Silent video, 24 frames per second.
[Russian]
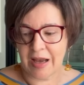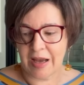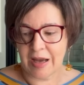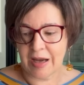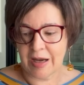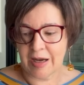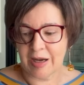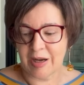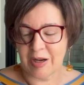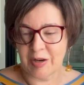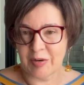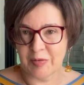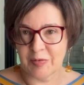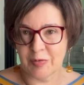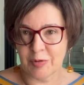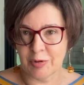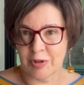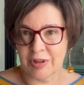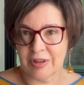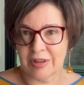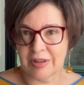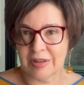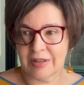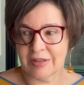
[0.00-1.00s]
Э,
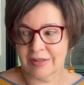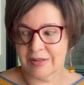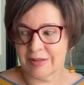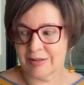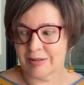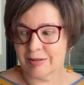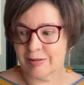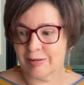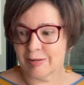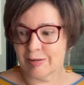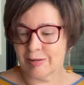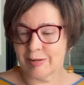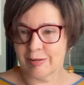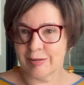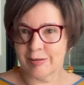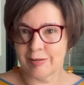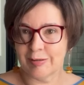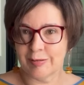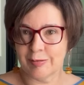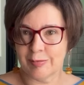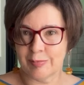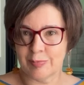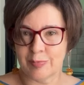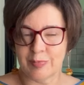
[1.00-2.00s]
вот
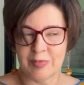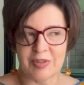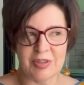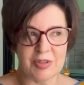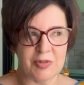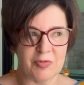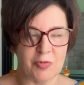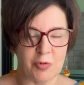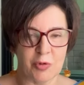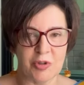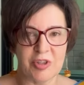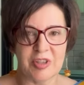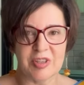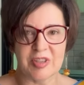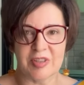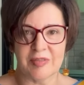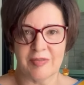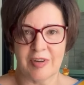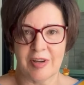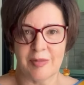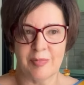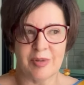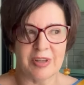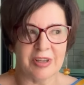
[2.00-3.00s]
э, мы сегодня с
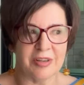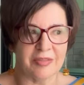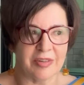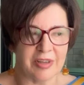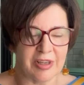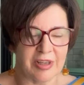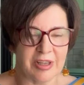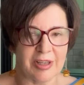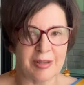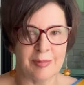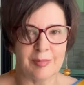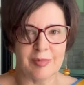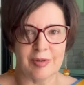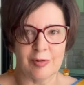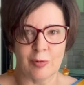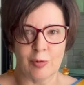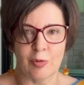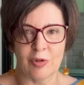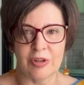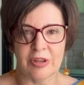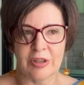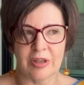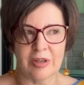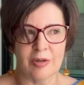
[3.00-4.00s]
вами говорим о
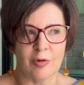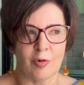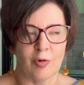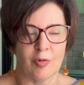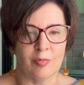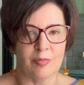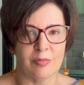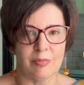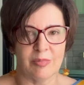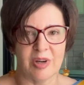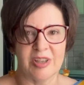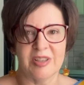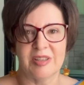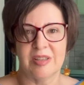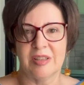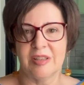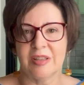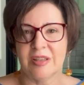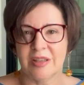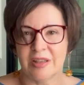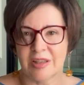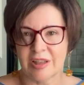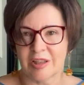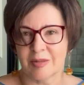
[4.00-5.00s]
таком
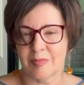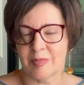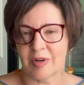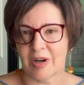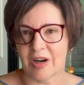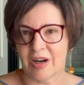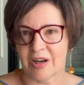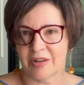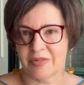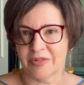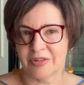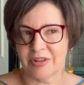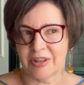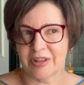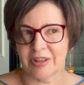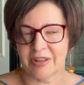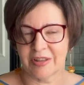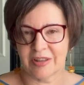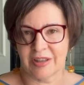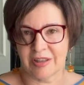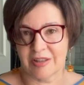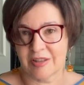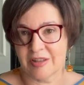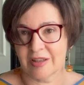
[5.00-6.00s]
маститом авторе,
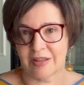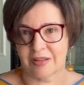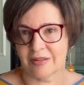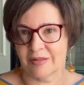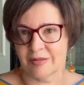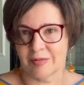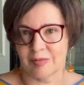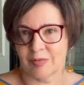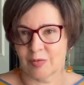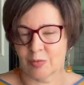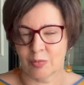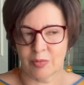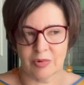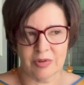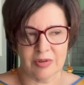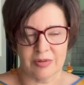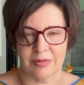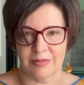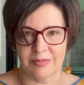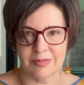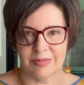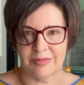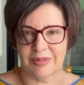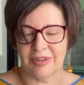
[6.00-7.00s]
хотя вот
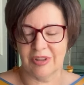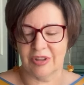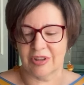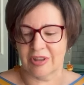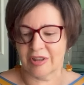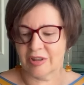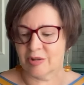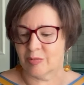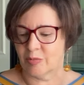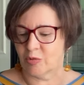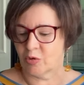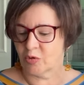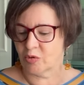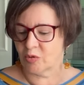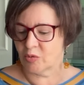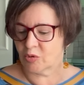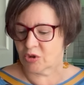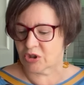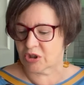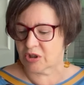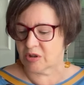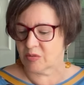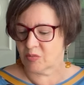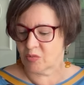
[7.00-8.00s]
э, не так много
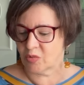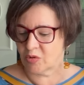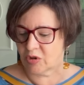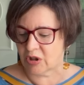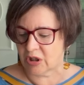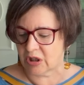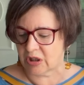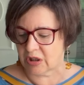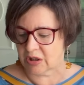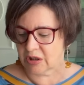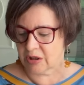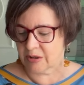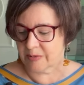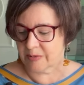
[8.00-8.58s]
уж ему и лет.